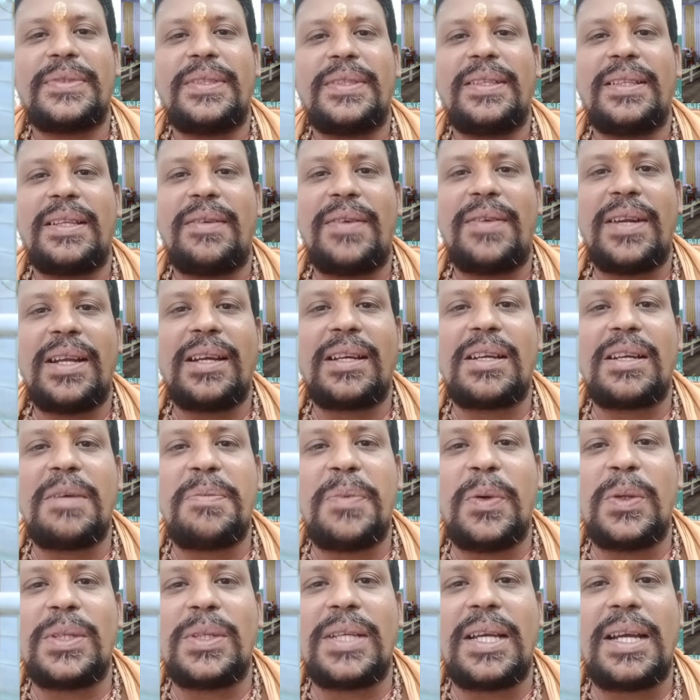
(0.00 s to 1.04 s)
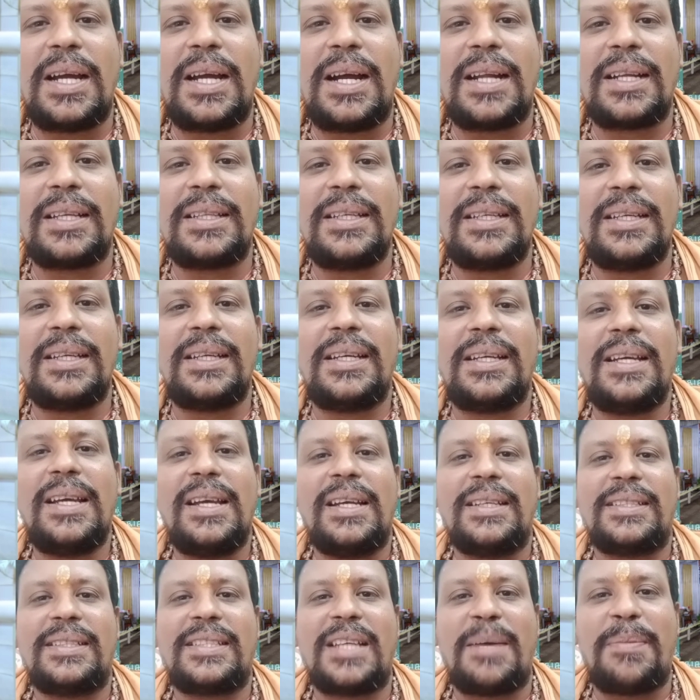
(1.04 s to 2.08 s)
இந்த விளக்கு பூஜையானது
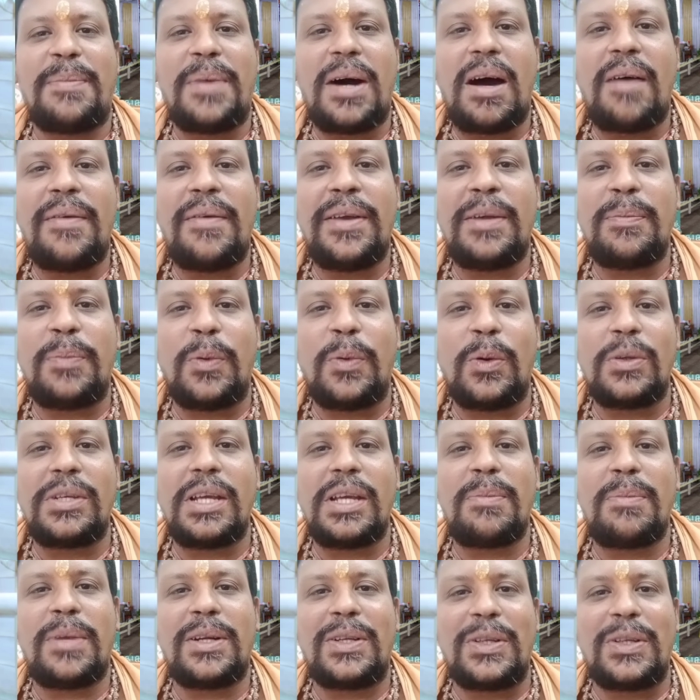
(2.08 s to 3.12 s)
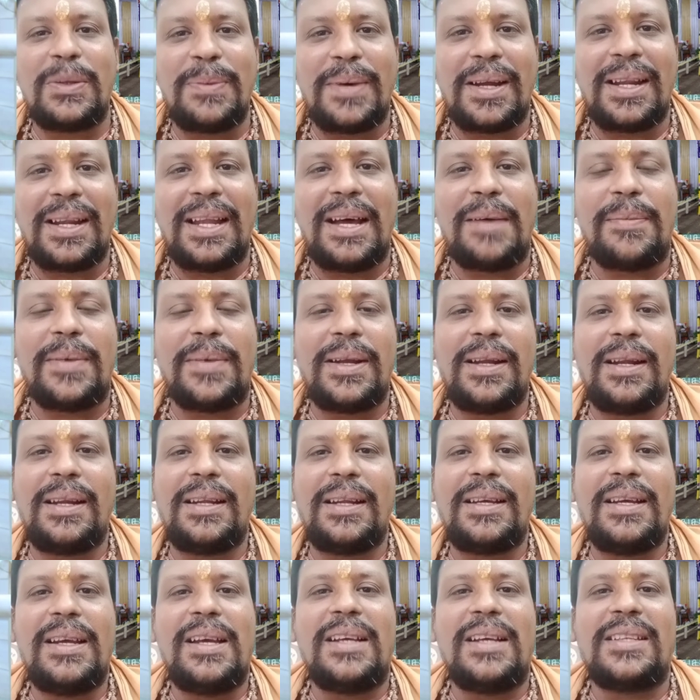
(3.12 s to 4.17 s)
சபாவின் பூஜை மட்டுமல்லாமல்
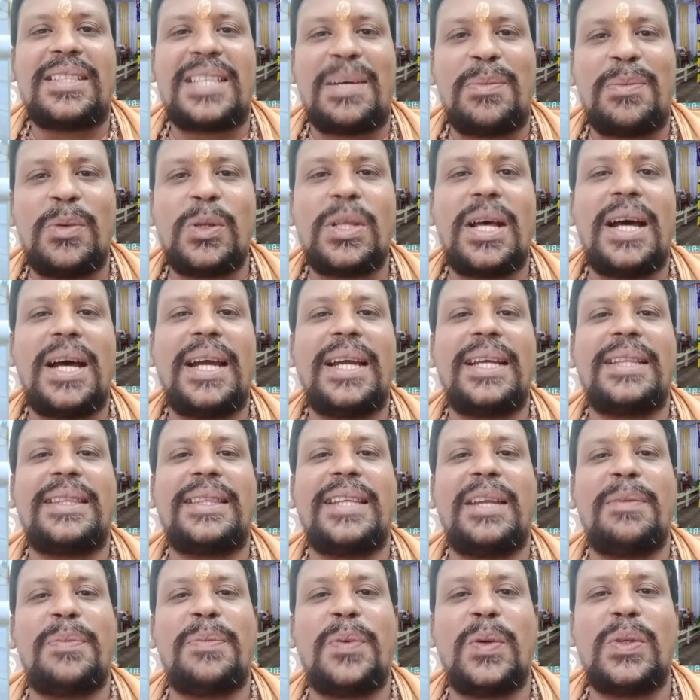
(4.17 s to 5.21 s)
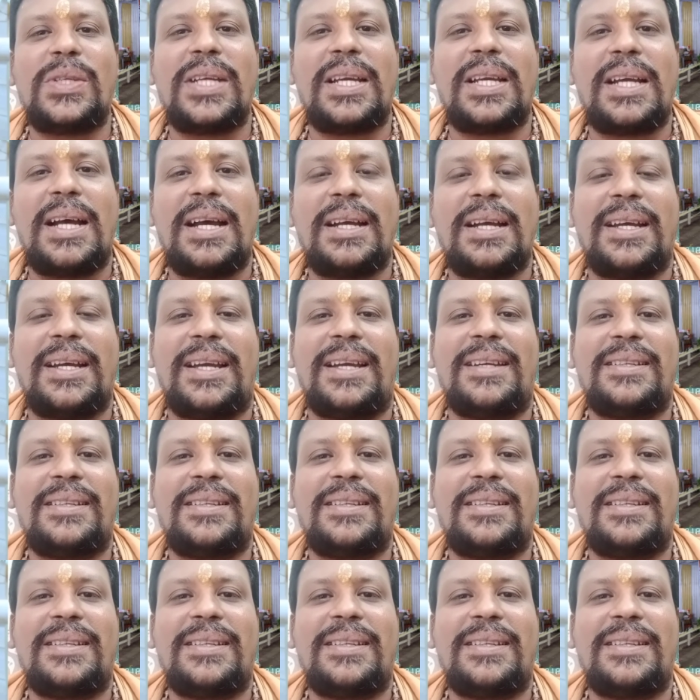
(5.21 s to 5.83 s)
சமுதாயத்தின் பூஜையாக